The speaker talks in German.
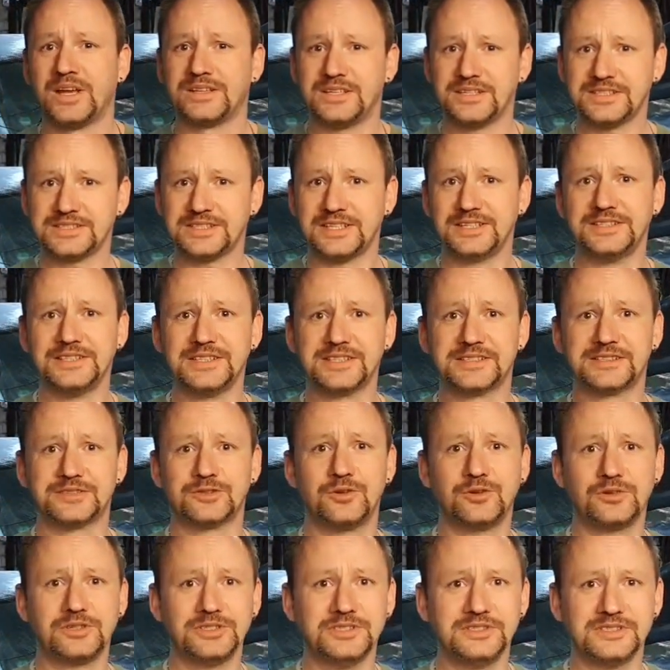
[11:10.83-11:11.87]
Das kann jetzt
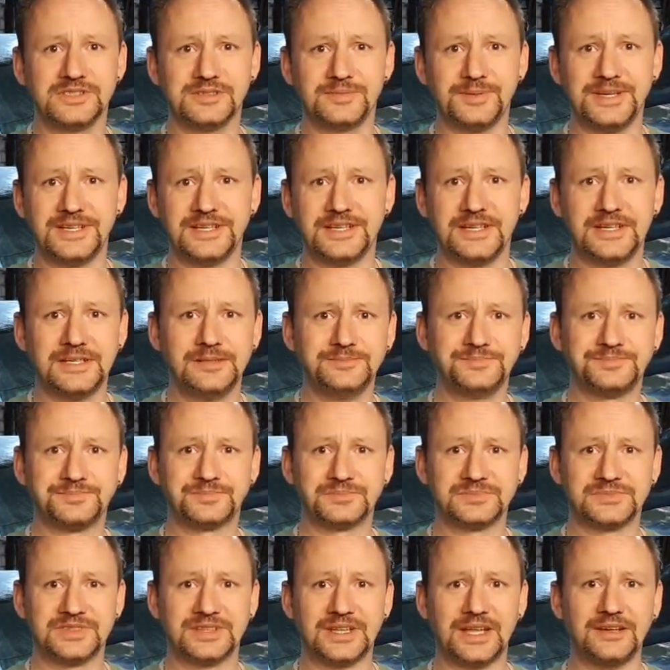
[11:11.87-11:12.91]
trocknen, zwei da.
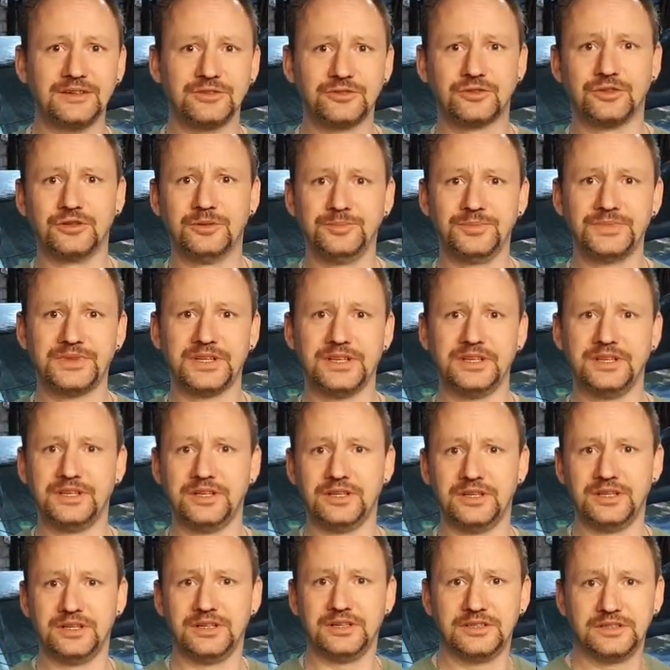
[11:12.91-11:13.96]
Dann kommt in
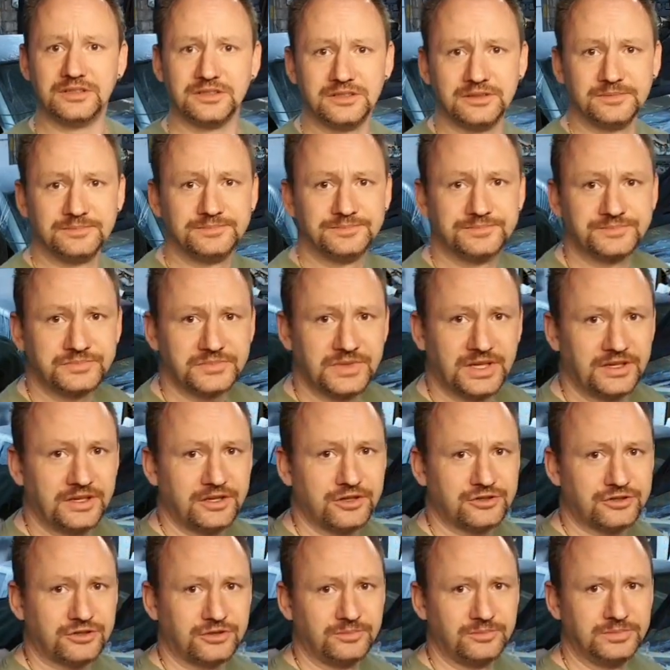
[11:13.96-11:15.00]
die, ähm, in
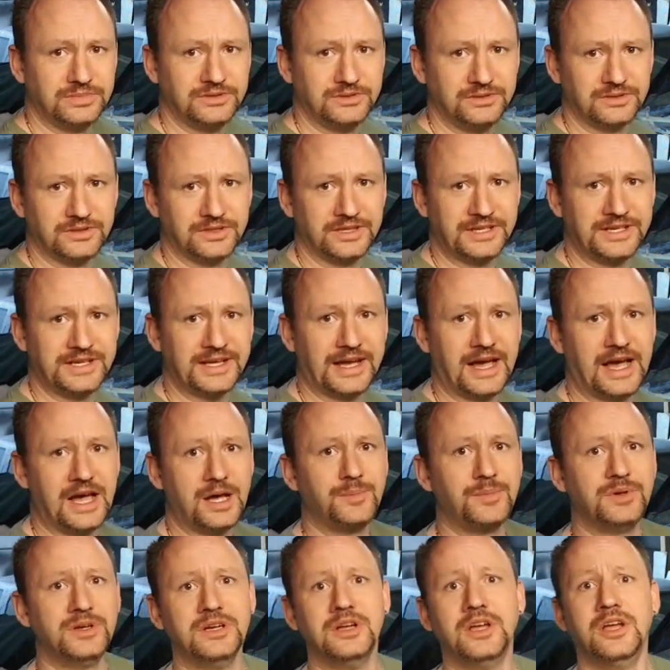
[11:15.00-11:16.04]
die Stumpe, in die
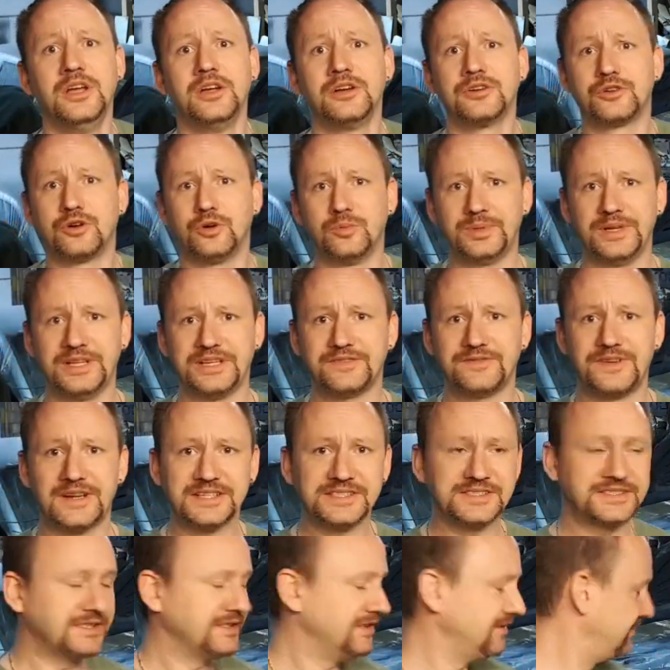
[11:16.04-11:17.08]
Rahmen, komplett
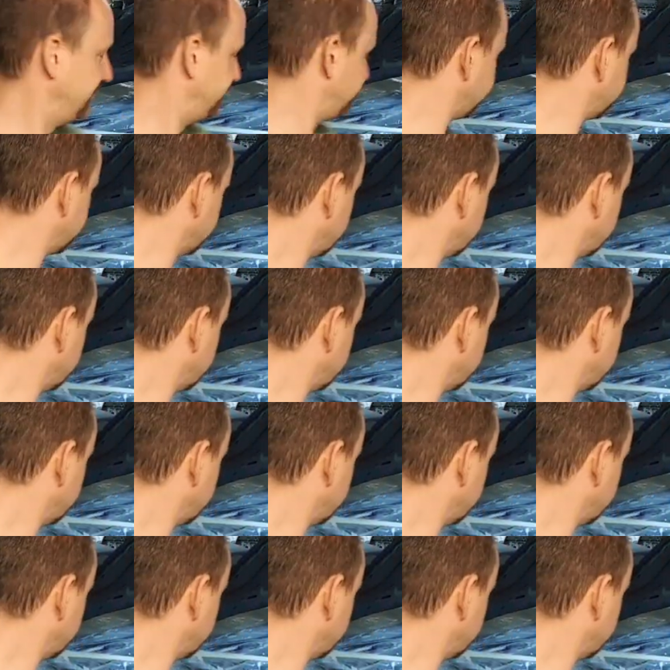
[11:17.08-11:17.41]
Wachs drin.